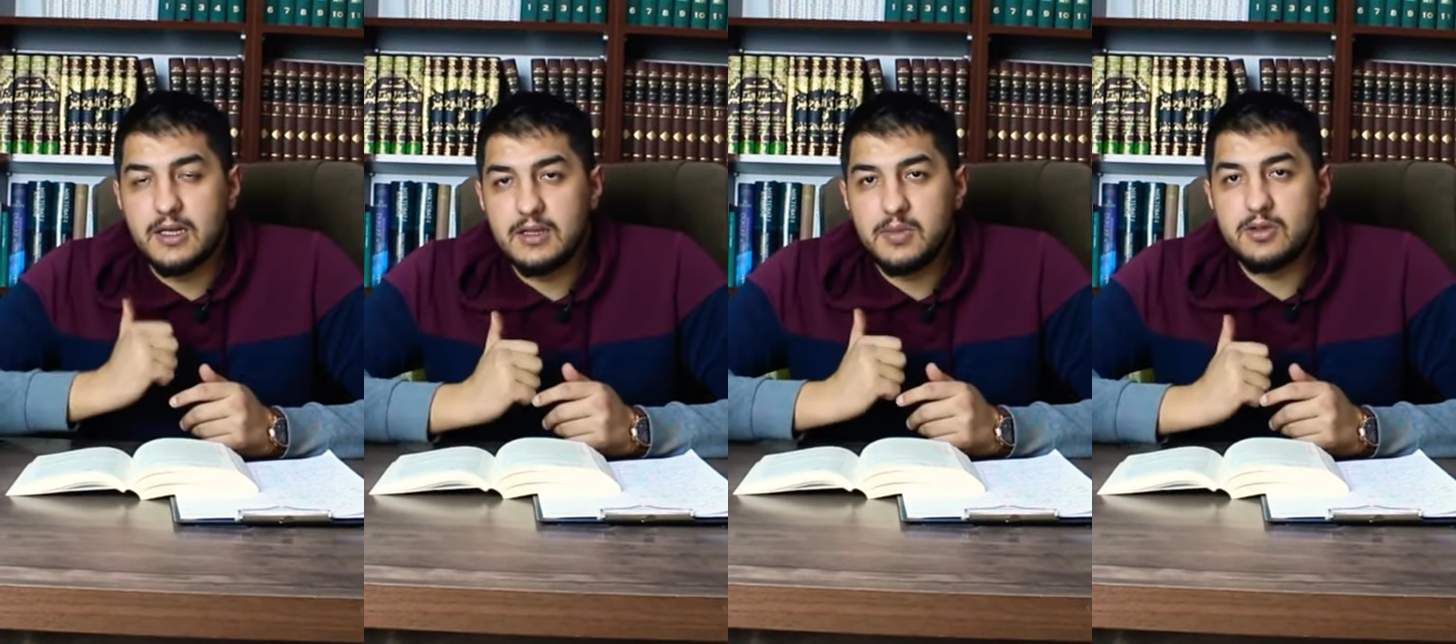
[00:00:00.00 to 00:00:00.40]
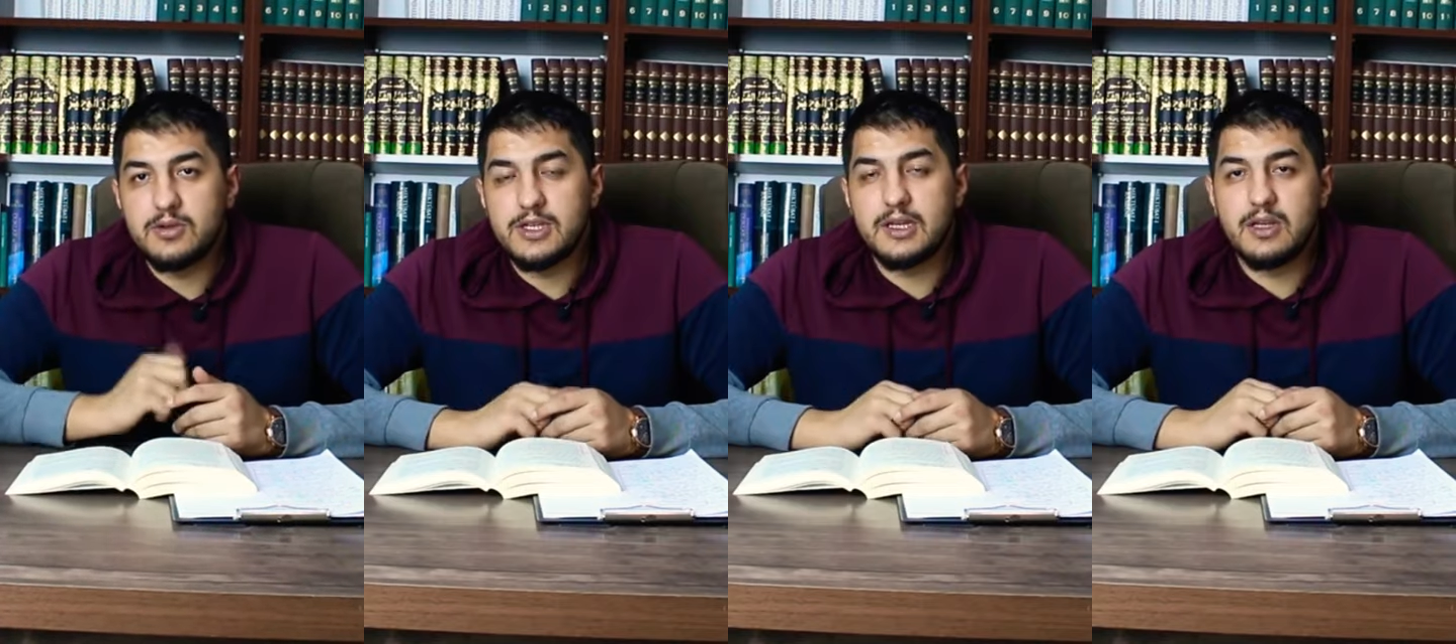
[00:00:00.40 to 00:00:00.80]
Hint
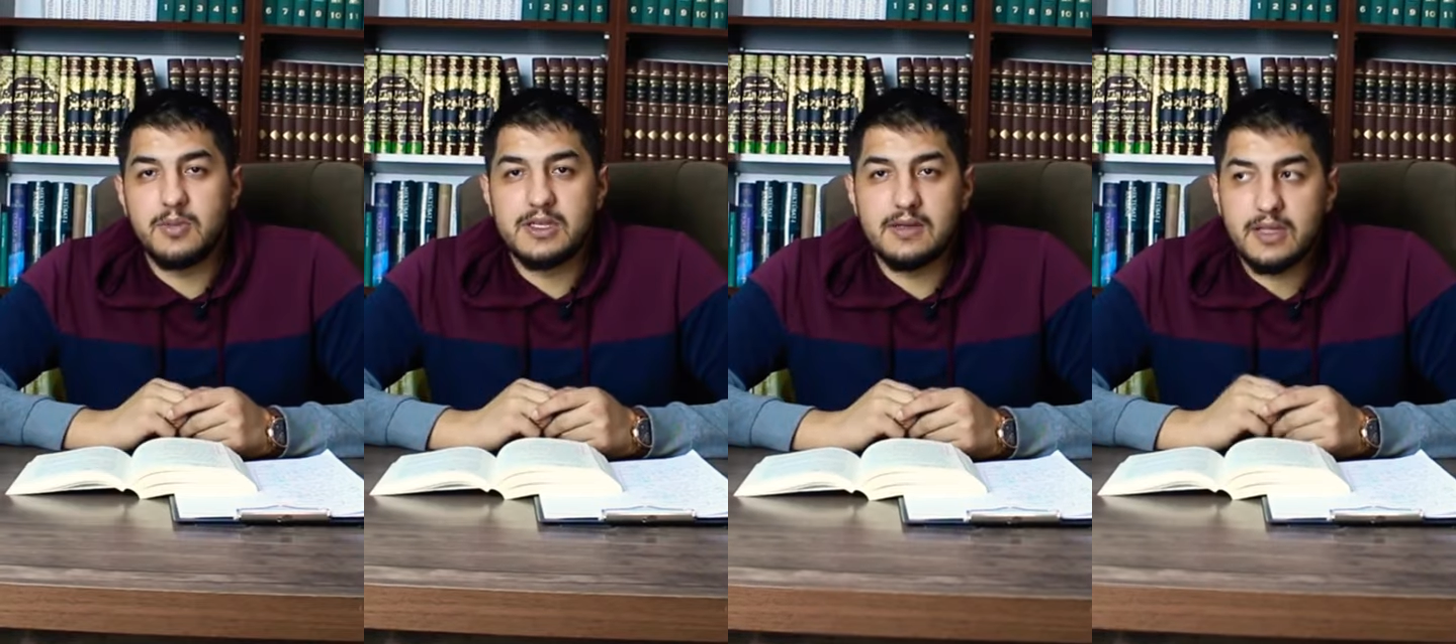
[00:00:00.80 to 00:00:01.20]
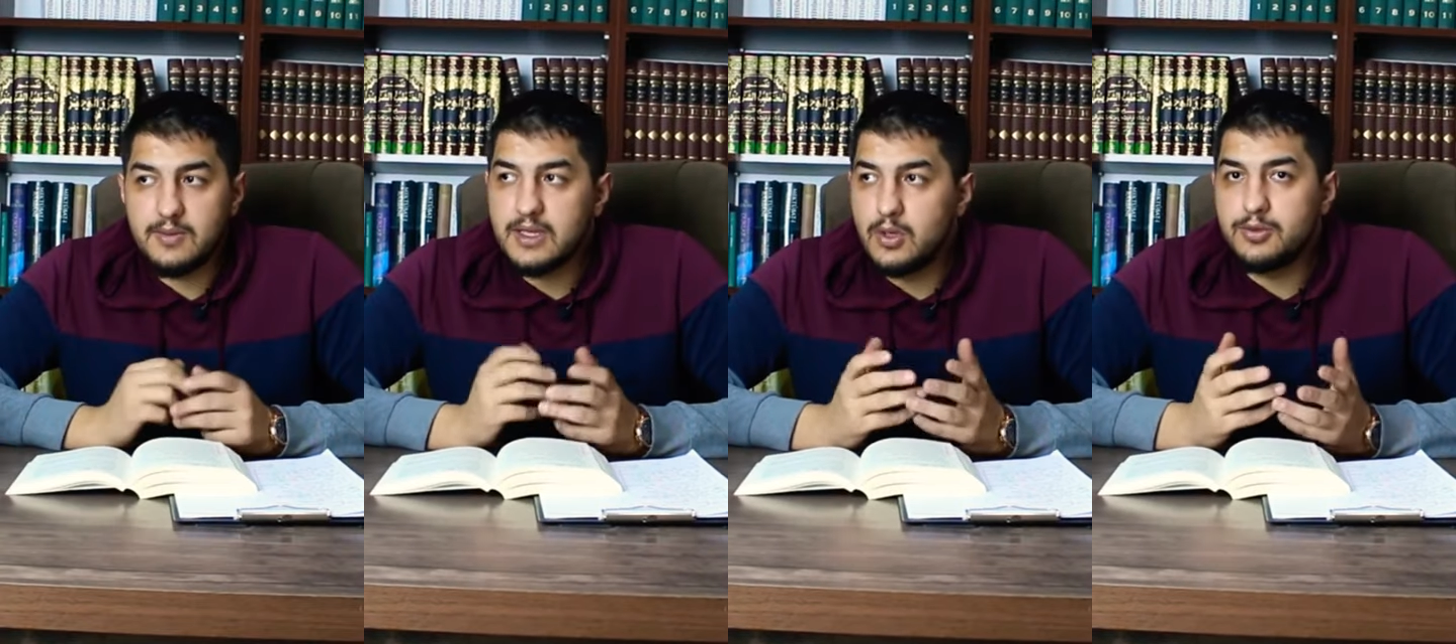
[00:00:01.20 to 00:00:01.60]
mitolojilerinde de benzeri var.
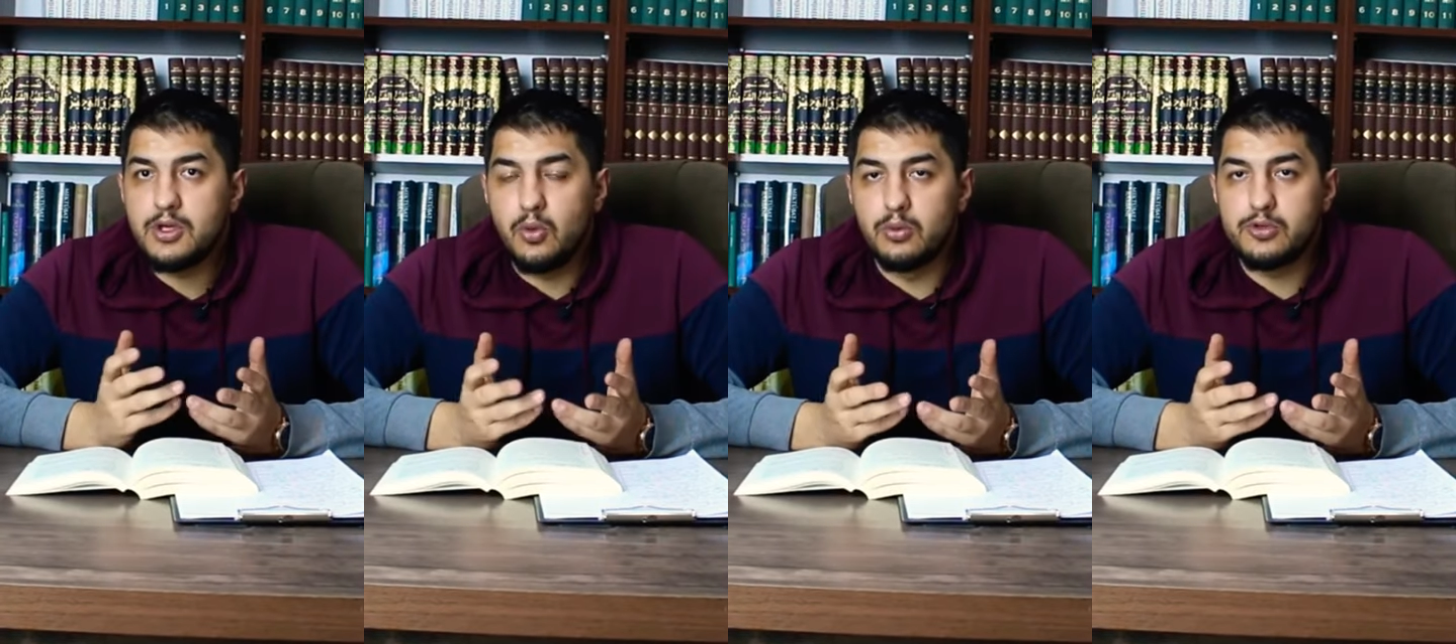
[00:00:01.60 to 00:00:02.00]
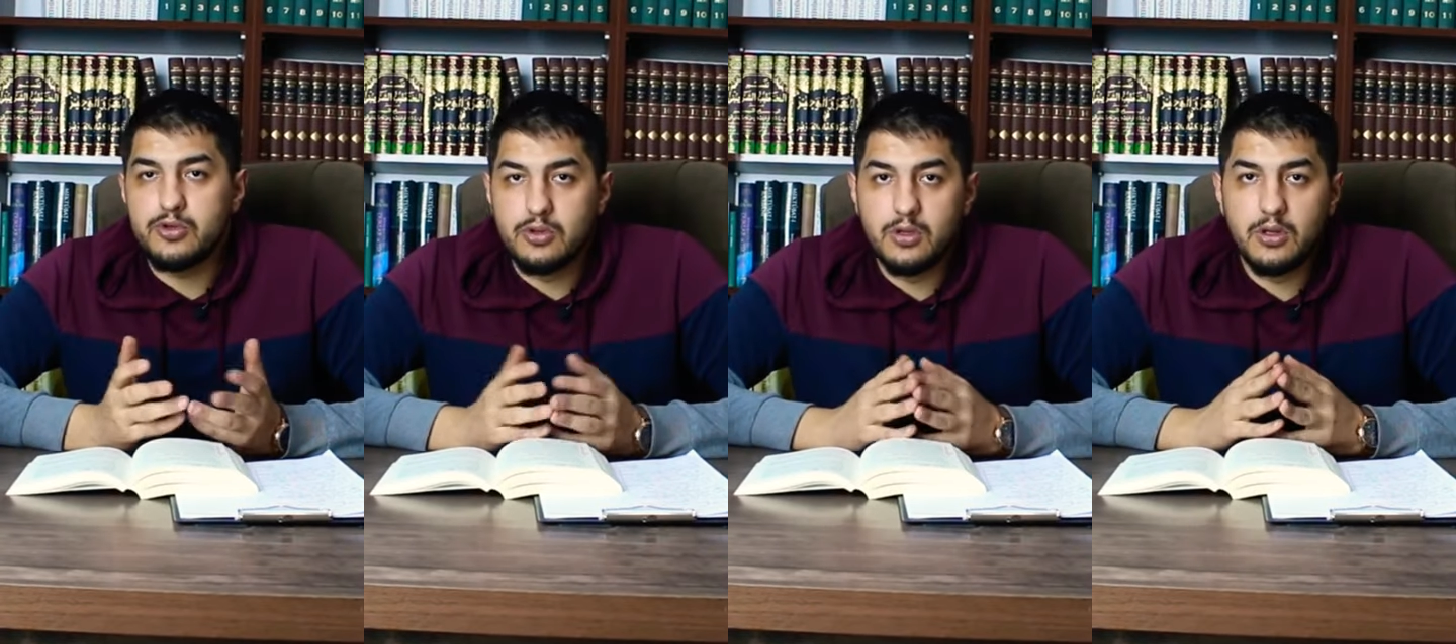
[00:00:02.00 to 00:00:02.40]
Demek ki böyle bir şey
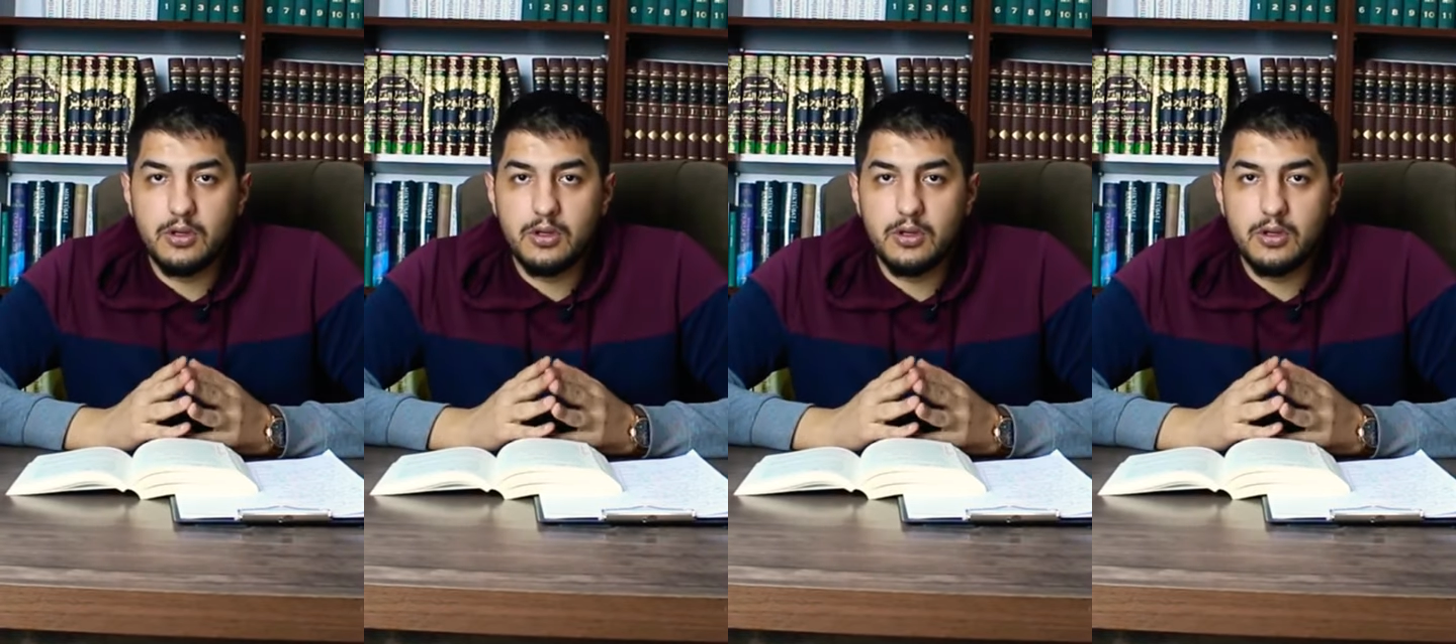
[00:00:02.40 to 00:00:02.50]
olmuş.